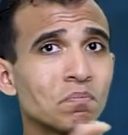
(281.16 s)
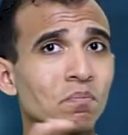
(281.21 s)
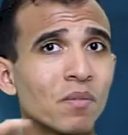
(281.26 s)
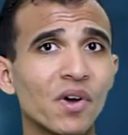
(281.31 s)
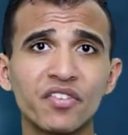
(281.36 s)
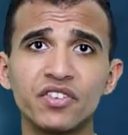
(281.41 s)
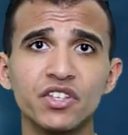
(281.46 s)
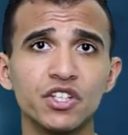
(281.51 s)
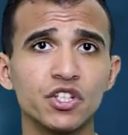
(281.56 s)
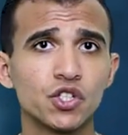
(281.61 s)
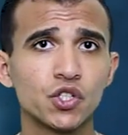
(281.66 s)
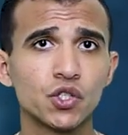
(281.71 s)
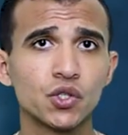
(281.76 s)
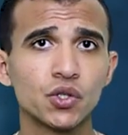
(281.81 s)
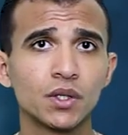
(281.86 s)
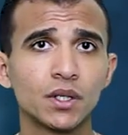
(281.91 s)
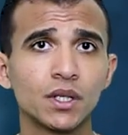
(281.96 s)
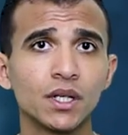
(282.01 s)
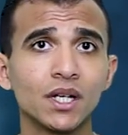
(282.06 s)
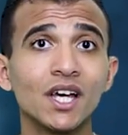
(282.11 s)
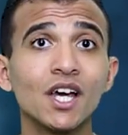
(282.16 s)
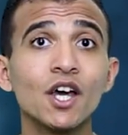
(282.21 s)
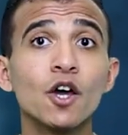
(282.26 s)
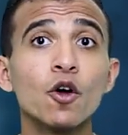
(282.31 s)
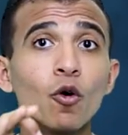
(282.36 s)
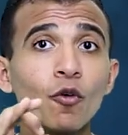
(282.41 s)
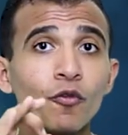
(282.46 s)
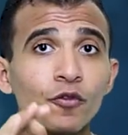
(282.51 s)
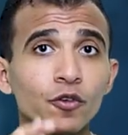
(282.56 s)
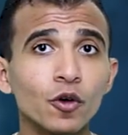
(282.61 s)
مفيش
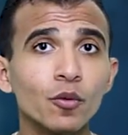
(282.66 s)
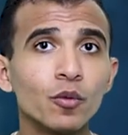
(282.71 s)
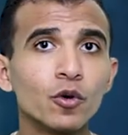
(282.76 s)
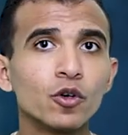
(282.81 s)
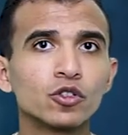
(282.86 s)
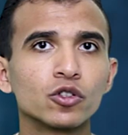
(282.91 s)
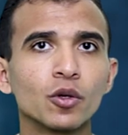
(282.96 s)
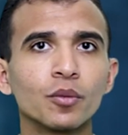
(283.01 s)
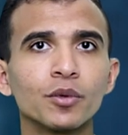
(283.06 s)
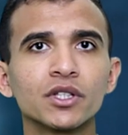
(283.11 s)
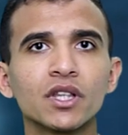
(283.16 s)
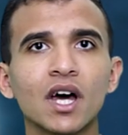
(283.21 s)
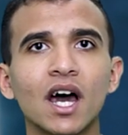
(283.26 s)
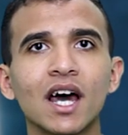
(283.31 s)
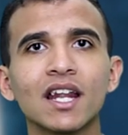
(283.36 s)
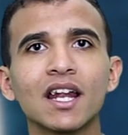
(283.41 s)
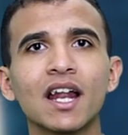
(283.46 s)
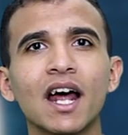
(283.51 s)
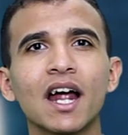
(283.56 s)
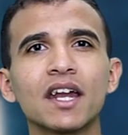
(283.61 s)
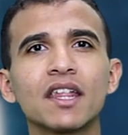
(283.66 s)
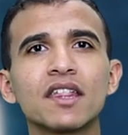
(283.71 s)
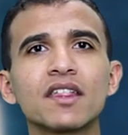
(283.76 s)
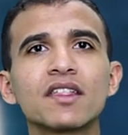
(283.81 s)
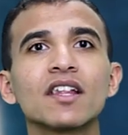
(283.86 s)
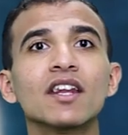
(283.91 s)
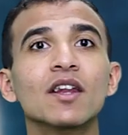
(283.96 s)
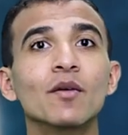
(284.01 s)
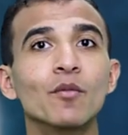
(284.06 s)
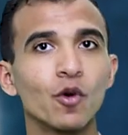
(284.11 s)
وفي يوم خطوبتها على
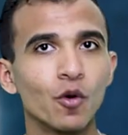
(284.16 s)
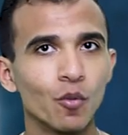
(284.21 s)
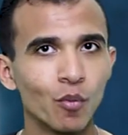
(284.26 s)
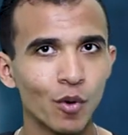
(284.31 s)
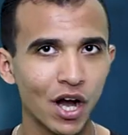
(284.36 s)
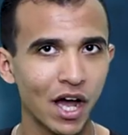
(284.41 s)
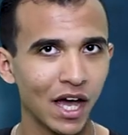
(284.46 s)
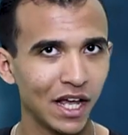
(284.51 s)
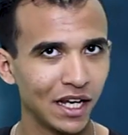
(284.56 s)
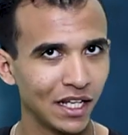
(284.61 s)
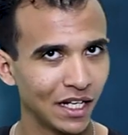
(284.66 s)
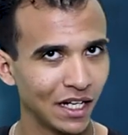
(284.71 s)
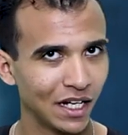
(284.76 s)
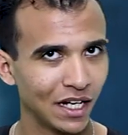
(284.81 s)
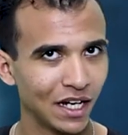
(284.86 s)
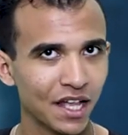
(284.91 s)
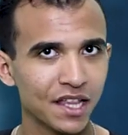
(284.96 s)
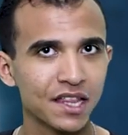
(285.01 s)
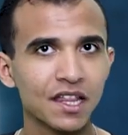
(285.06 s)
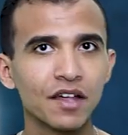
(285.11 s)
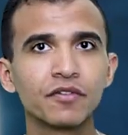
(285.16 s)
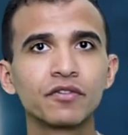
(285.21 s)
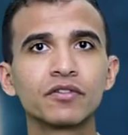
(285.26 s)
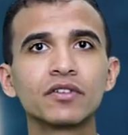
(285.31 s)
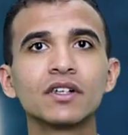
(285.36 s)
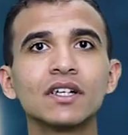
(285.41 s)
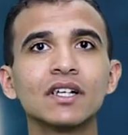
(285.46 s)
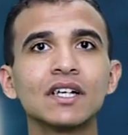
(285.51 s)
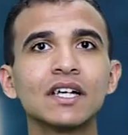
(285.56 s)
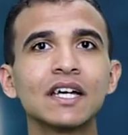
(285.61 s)
العريس اللي مجبرة عليه للأسف
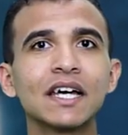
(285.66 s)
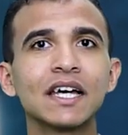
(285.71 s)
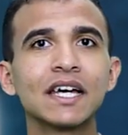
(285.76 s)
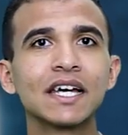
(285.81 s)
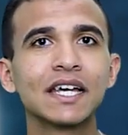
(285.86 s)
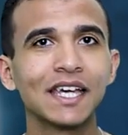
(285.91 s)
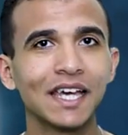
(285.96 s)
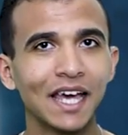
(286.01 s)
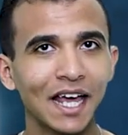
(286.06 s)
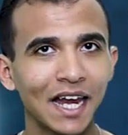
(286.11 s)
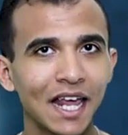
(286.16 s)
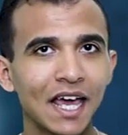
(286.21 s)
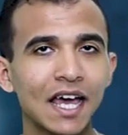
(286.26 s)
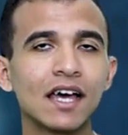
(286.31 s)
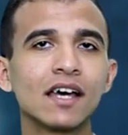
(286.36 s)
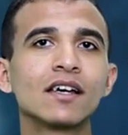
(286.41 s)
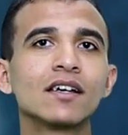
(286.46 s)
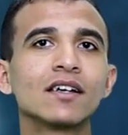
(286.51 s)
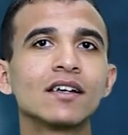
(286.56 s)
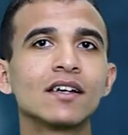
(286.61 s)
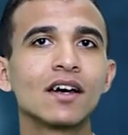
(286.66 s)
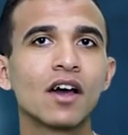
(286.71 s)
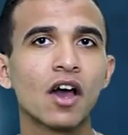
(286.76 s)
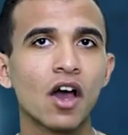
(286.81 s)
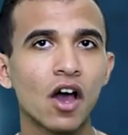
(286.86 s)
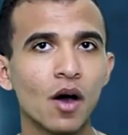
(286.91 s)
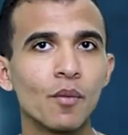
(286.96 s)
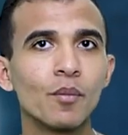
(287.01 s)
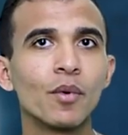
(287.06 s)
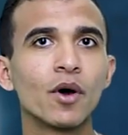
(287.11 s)
جالها
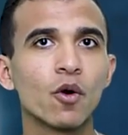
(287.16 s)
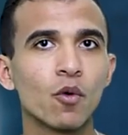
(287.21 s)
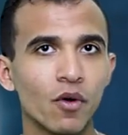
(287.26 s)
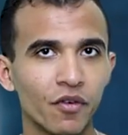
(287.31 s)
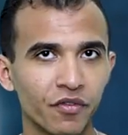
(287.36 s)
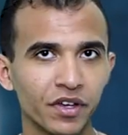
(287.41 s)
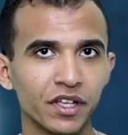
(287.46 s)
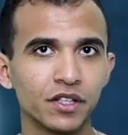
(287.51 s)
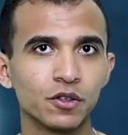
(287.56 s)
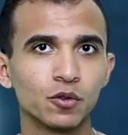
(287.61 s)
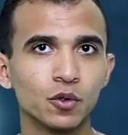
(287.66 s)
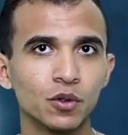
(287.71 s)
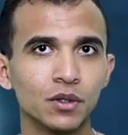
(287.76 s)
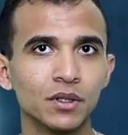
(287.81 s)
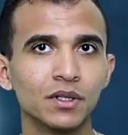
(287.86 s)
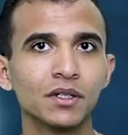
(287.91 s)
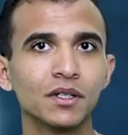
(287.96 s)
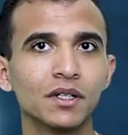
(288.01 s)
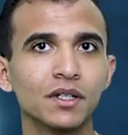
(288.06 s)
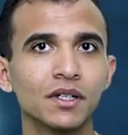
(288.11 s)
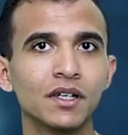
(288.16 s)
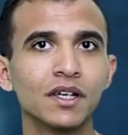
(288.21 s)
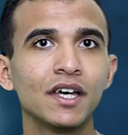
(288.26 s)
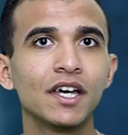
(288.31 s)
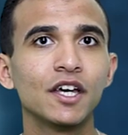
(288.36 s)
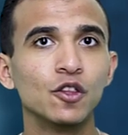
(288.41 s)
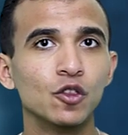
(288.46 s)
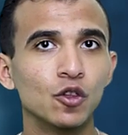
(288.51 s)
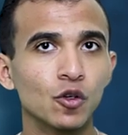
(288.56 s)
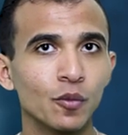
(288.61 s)
خبر وفاته
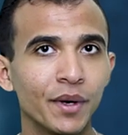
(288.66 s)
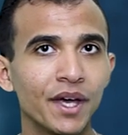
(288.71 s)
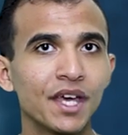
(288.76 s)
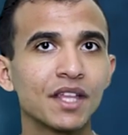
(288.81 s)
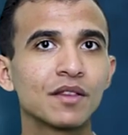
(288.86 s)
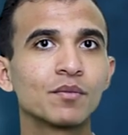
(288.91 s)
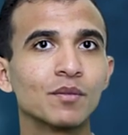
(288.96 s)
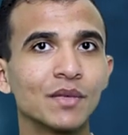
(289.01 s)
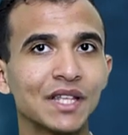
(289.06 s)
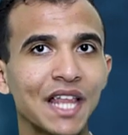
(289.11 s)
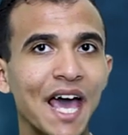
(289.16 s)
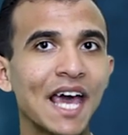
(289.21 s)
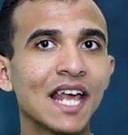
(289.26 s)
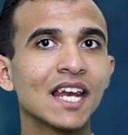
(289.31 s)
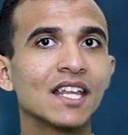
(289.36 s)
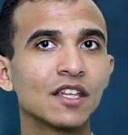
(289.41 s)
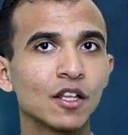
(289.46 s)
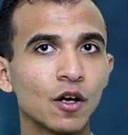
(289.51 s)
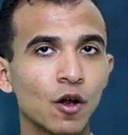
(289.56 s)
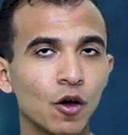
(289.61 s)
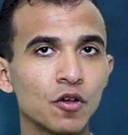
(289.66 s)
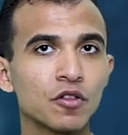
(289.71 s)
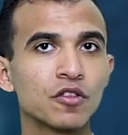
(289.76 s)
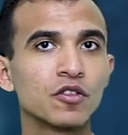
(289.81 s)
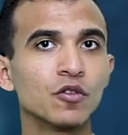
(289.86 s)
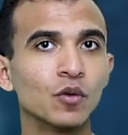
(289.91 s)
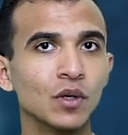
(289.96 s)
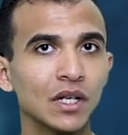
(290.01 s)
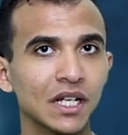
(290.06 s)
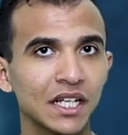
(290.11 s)
إنه مات من حالة
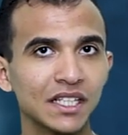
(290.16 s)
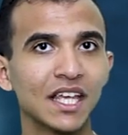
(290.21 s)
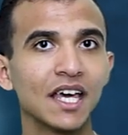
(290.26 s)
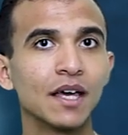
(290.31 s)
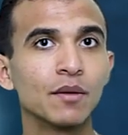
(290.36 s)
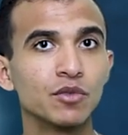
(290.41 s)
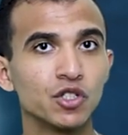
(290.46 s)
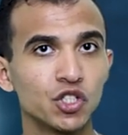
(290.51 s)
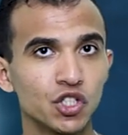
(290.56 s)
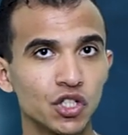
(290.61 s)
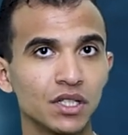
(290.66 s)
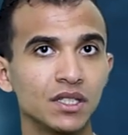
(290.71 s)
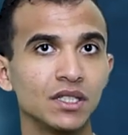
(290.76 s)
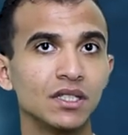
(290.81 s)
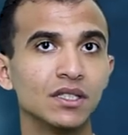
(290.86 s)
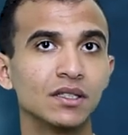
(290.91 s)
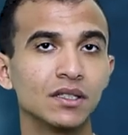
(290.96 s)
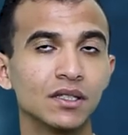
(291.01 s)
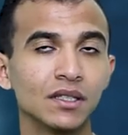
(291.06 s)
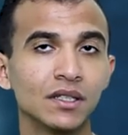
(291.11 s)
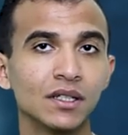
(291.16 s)
الحزن والاكتئاب الشديد